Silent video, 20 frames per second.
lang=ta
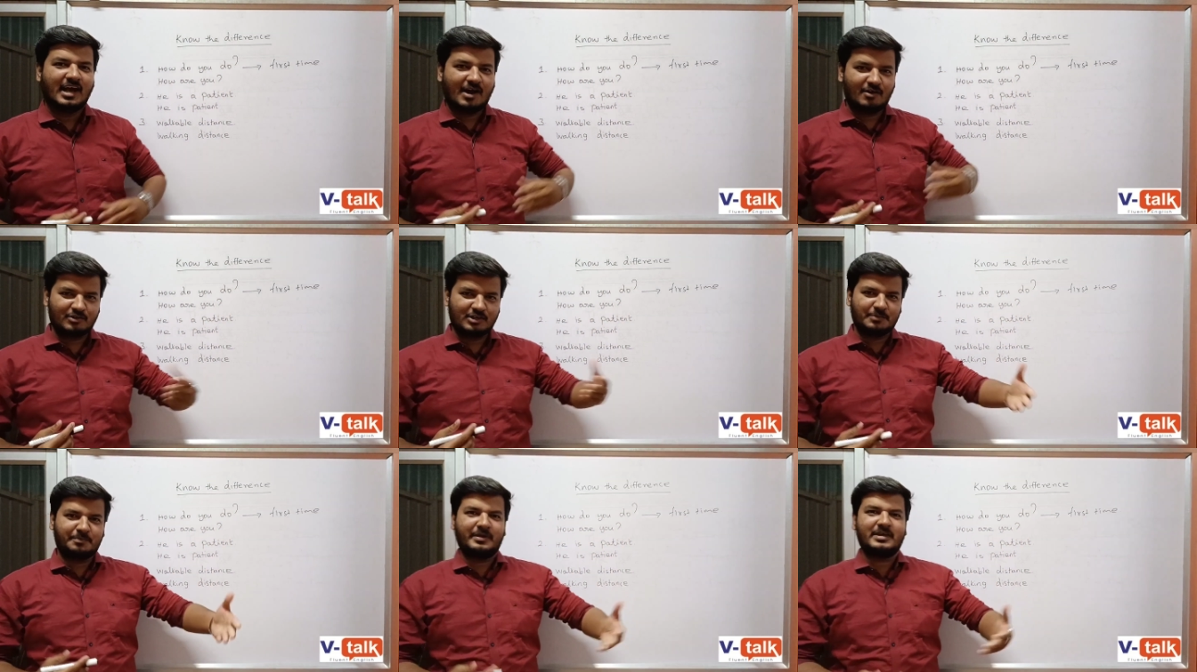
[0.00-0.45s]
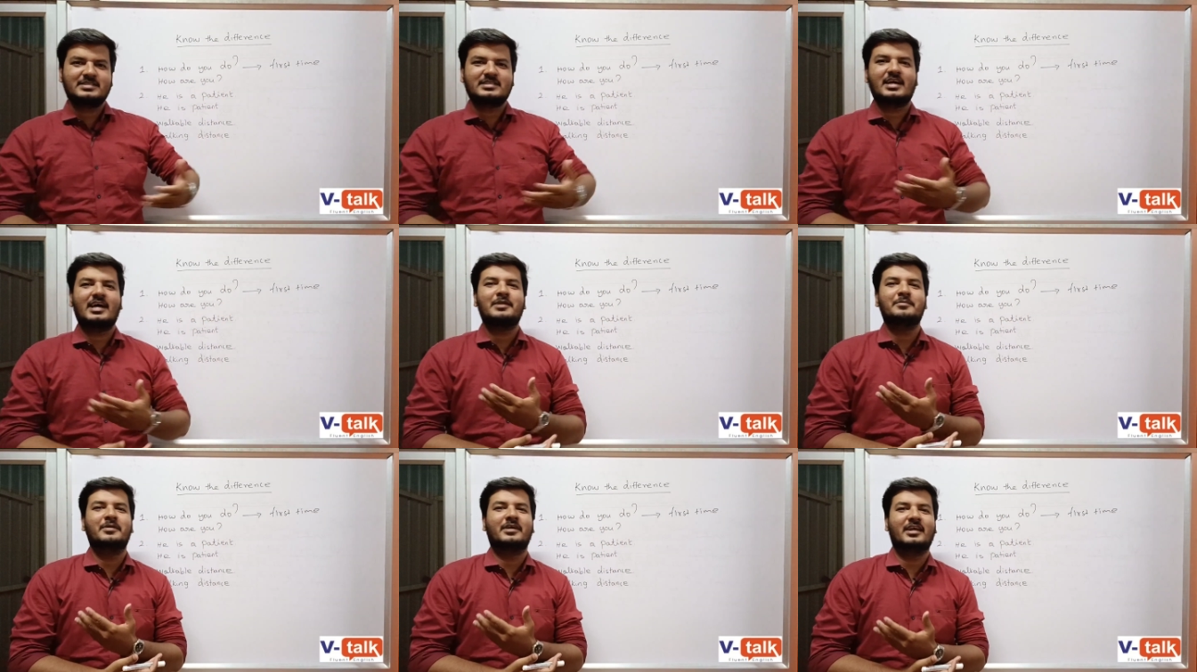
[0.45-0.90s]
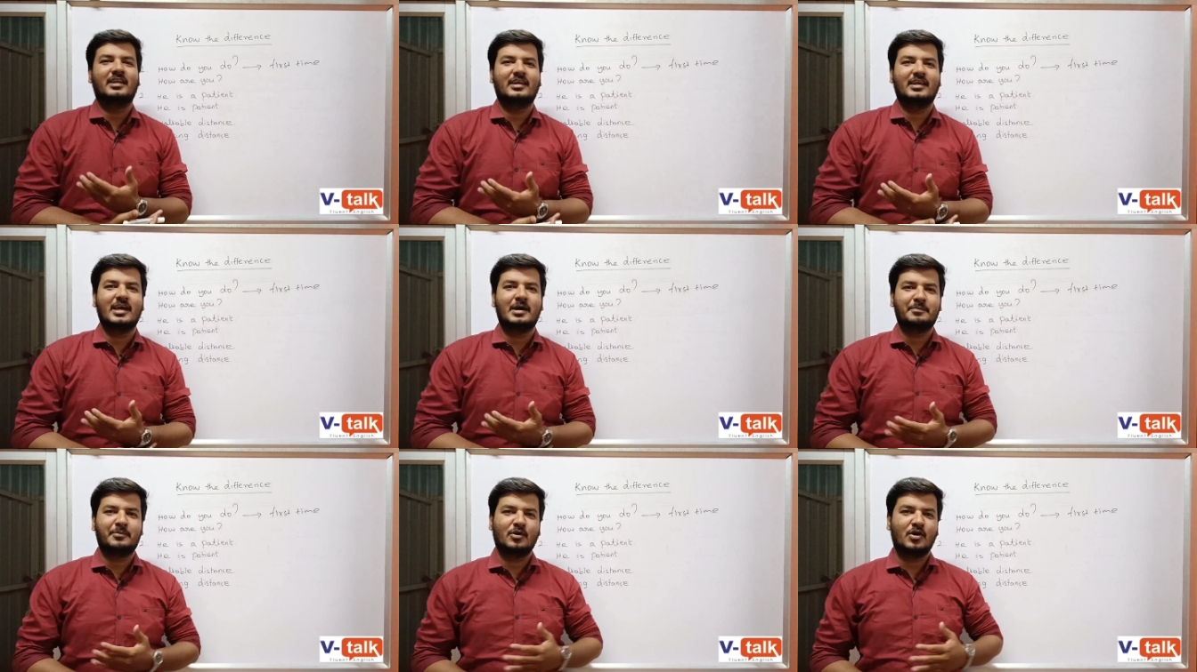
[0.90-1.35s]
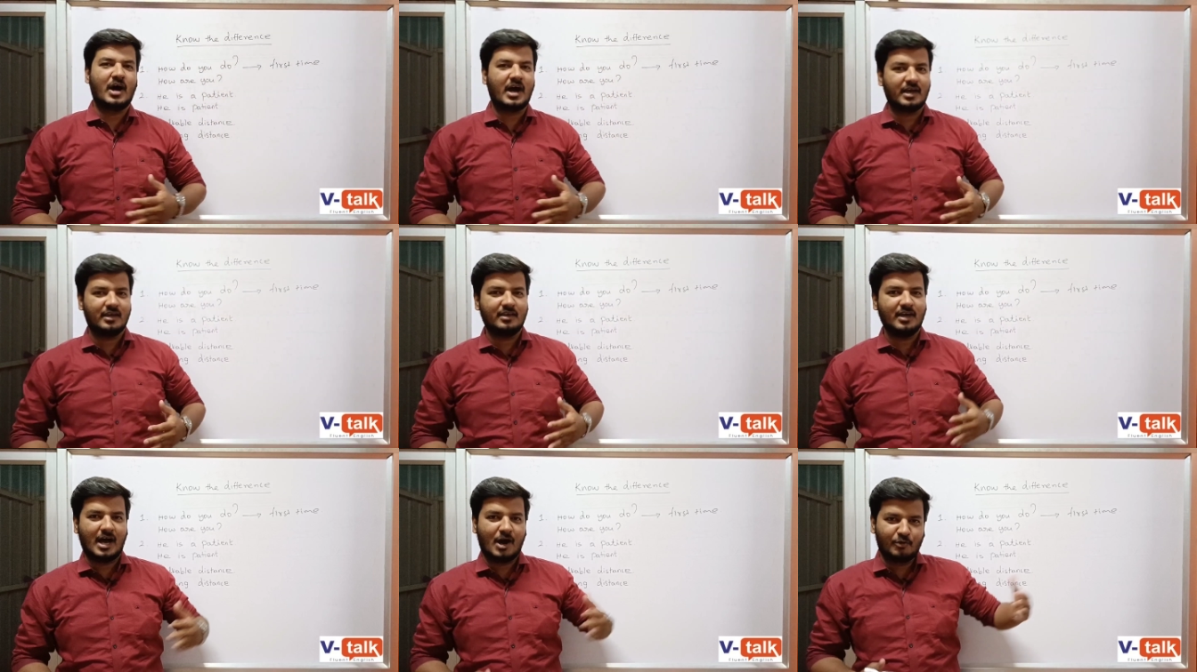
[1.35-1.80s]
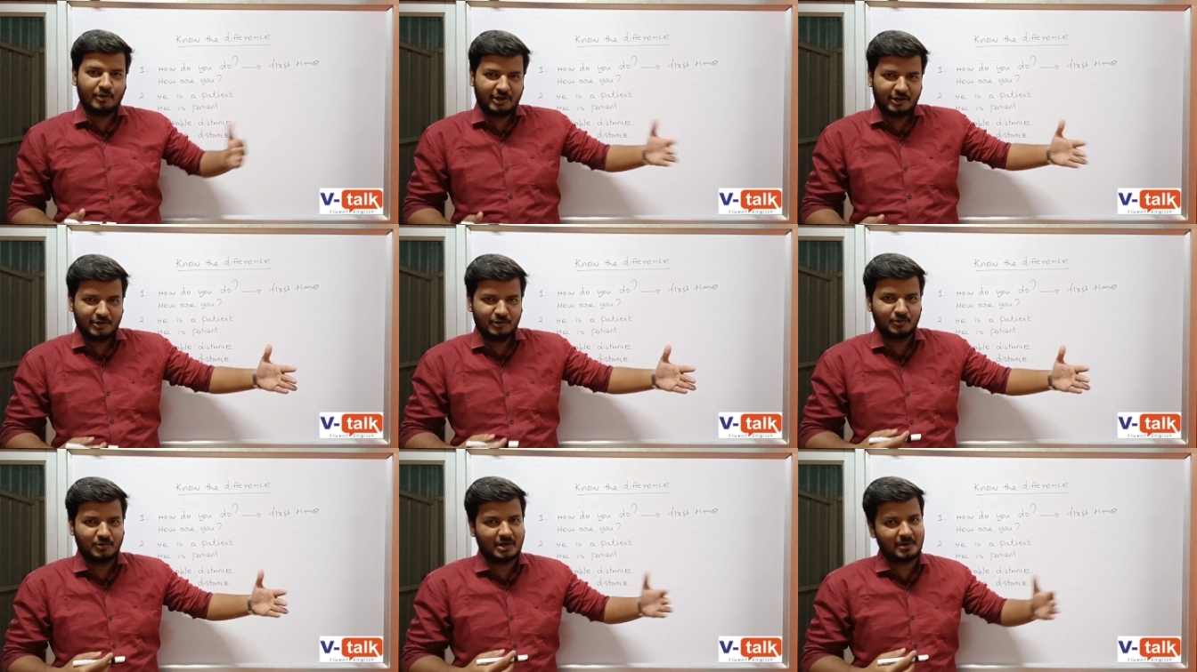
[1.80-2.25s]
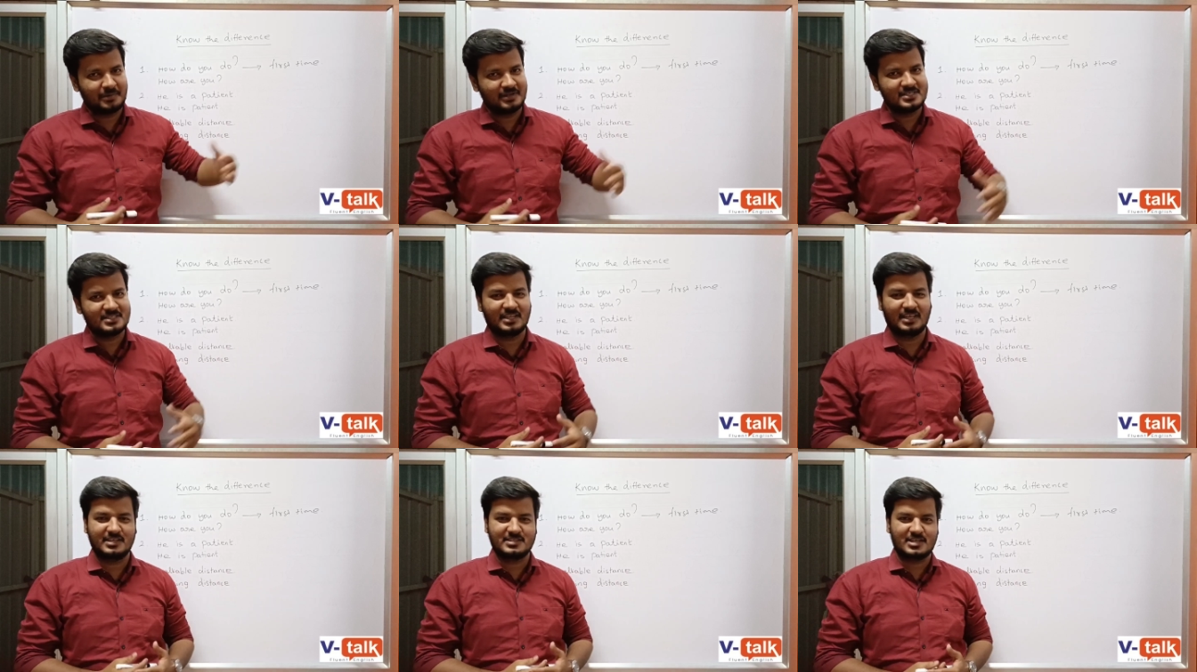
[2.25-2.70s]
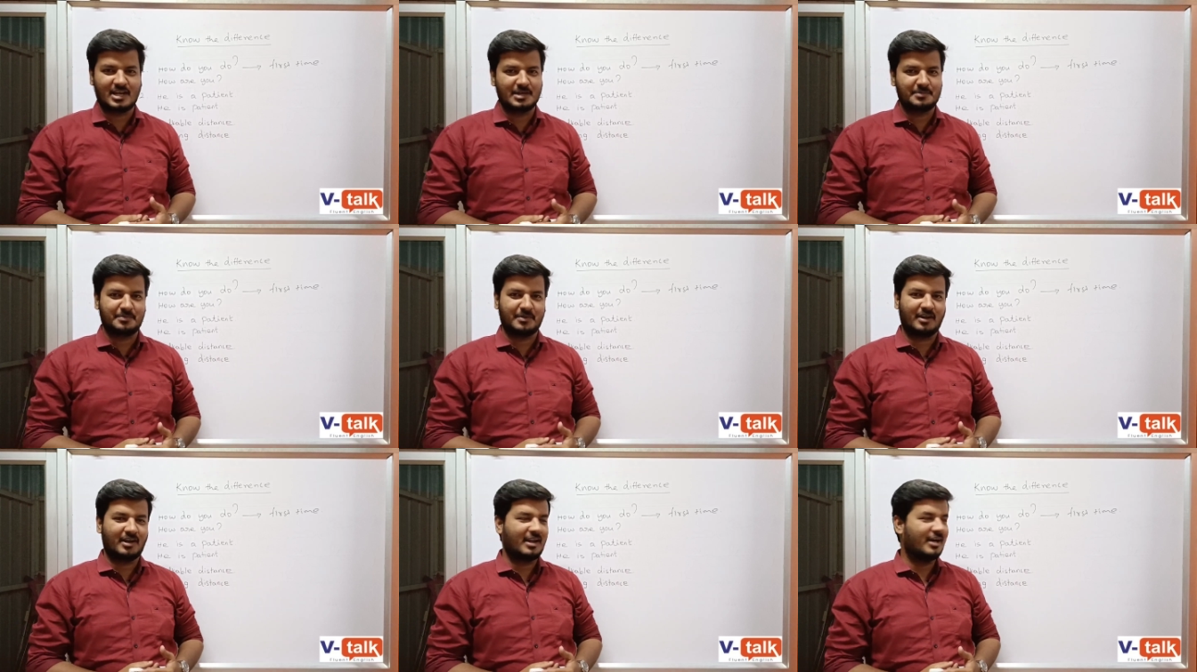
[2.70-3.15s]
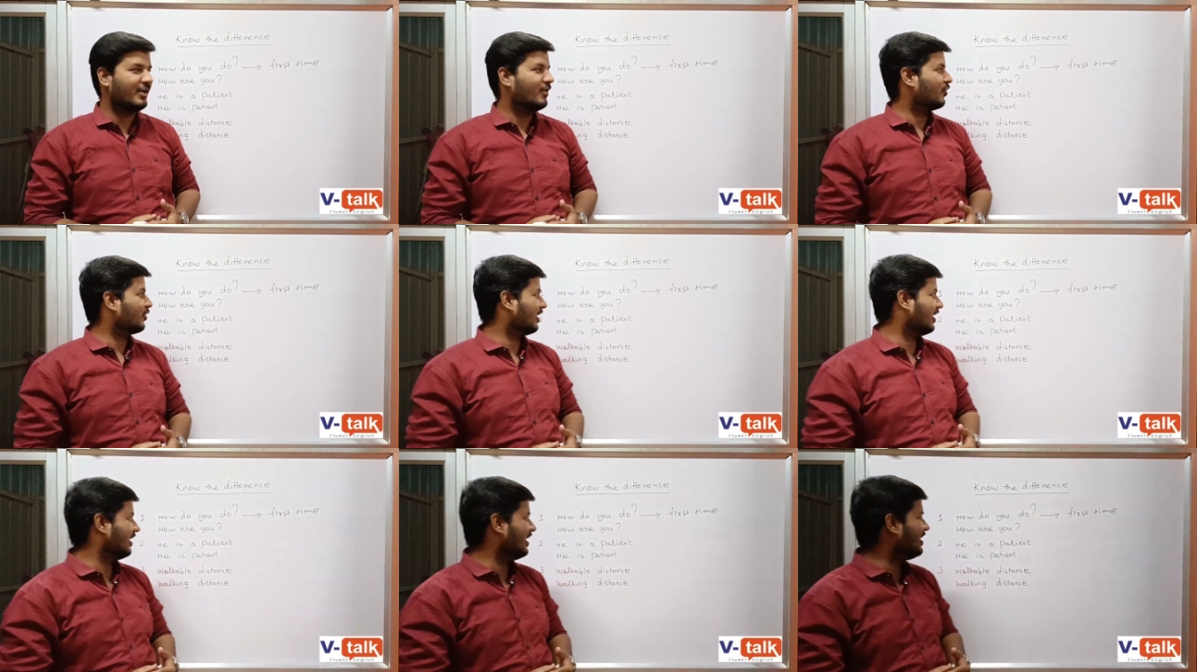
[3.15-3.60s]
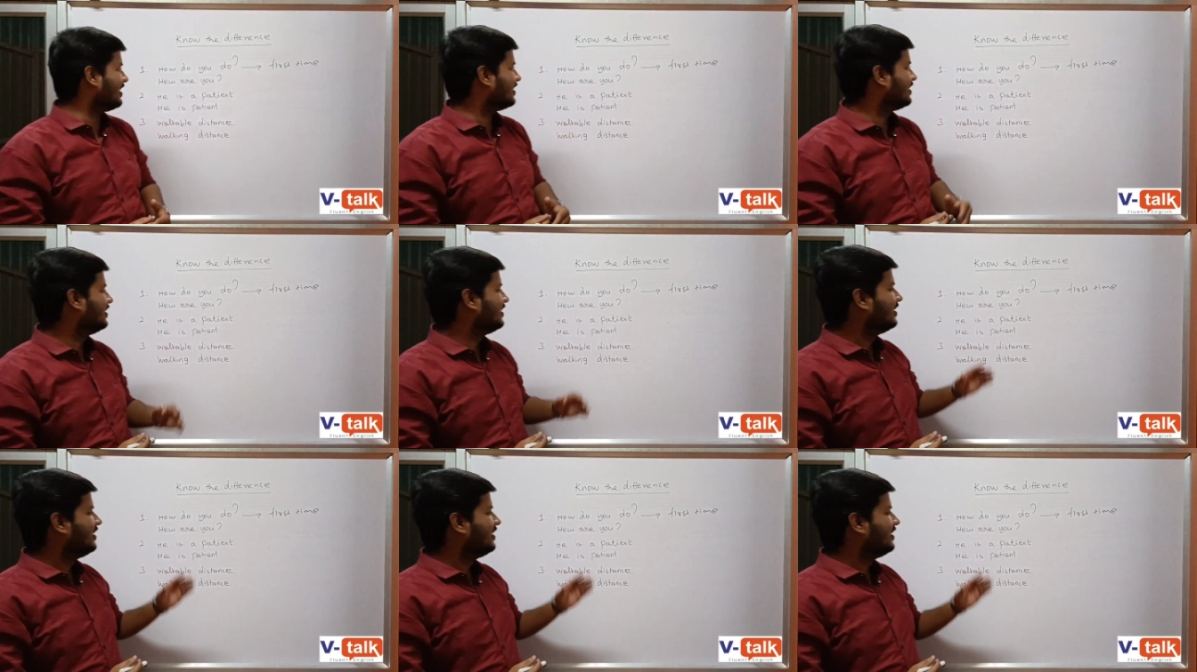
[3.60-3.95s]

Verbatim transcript: அவர்கிட்ட பேச ஆரம்பிக்கிறீங்க அப்போ ஹாய் ஹவு டி டூ அப்படின்னு நீங்கள் ஸ்டார்ட் பண்ணலாம் ஓகேங்களா